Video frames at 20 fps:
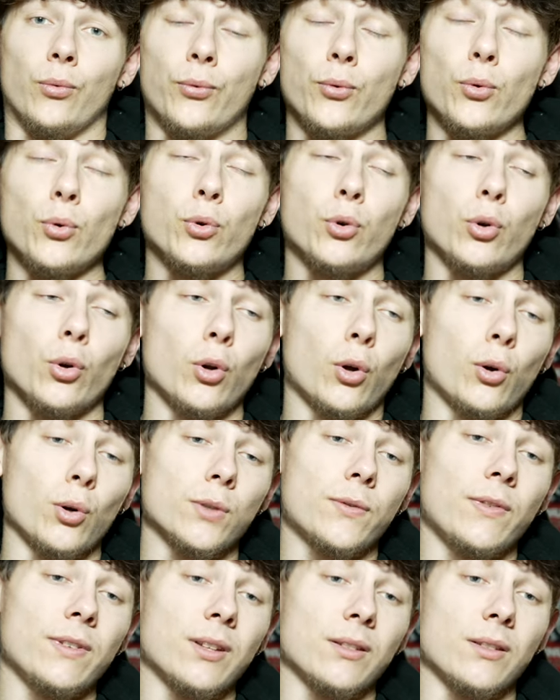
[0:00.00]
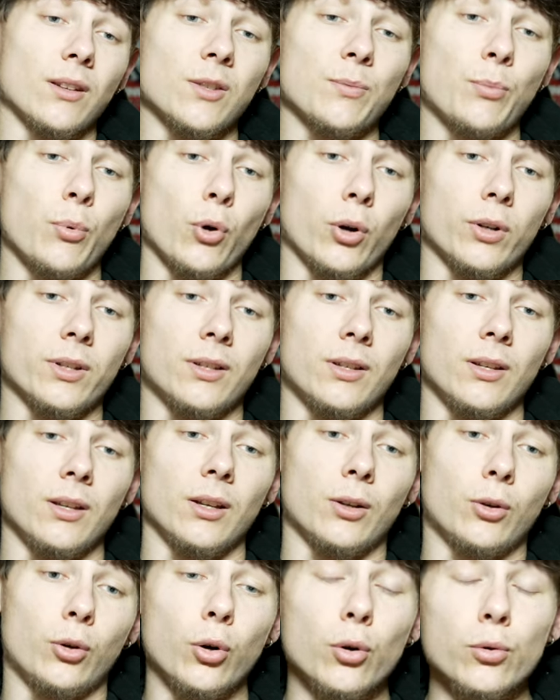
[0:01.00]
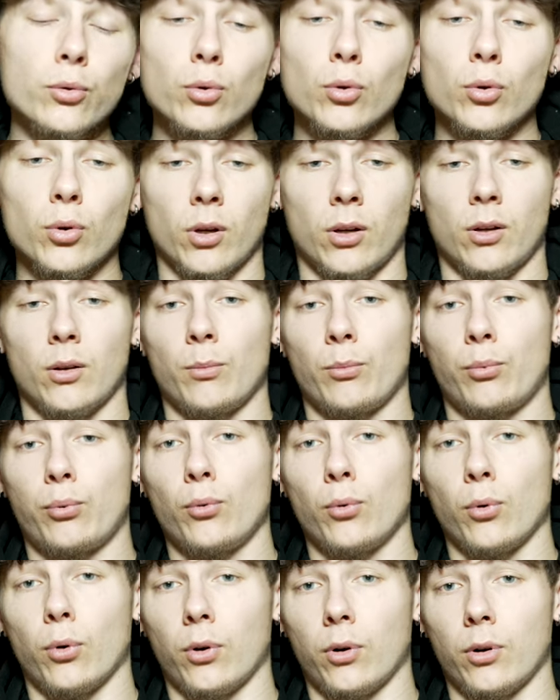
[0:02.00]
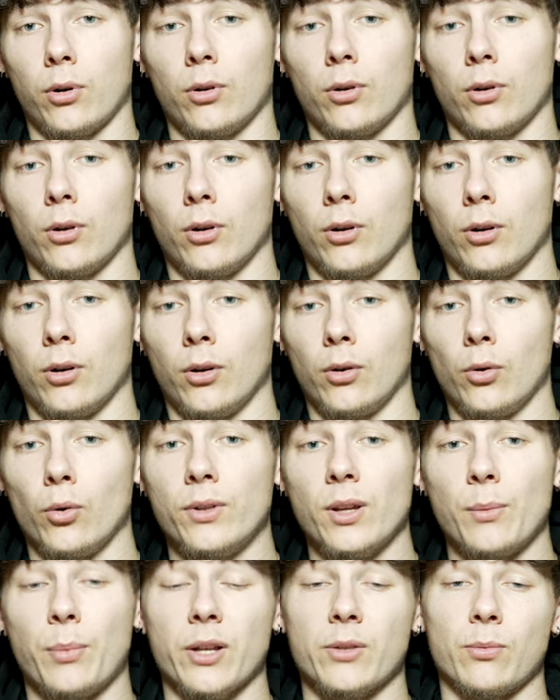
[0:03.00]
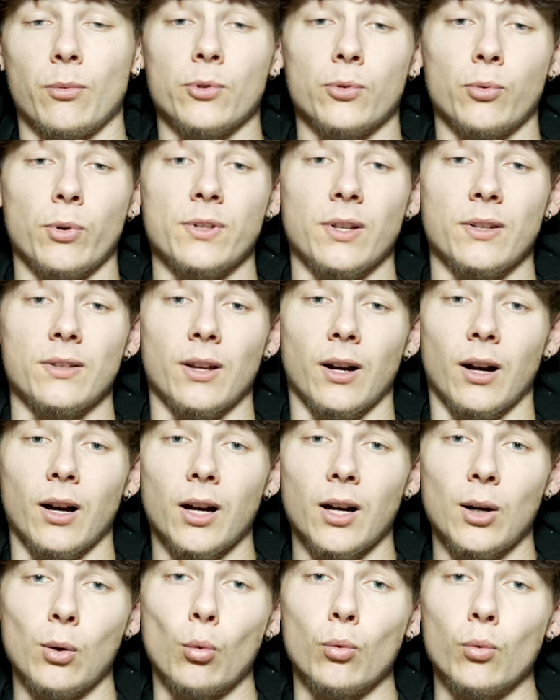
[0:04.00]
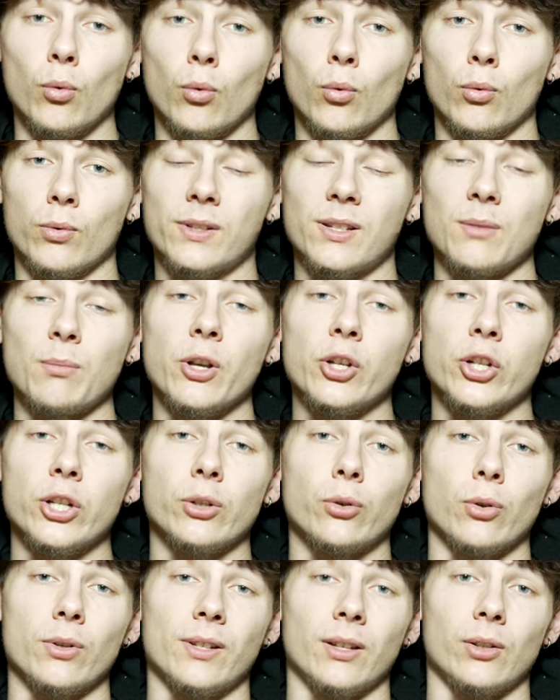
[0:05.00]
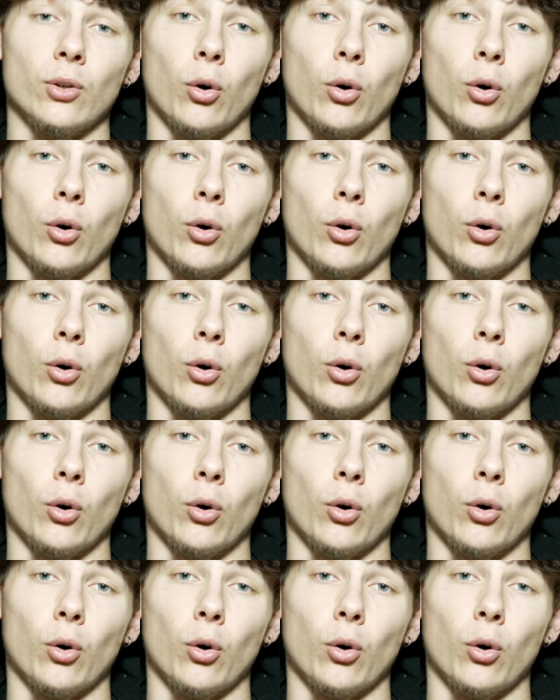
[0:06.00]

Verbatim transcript: Vu que le CrossFit est un sport qui est connu pour euh, le dépassement de soi, etc. On s'imagine que c'est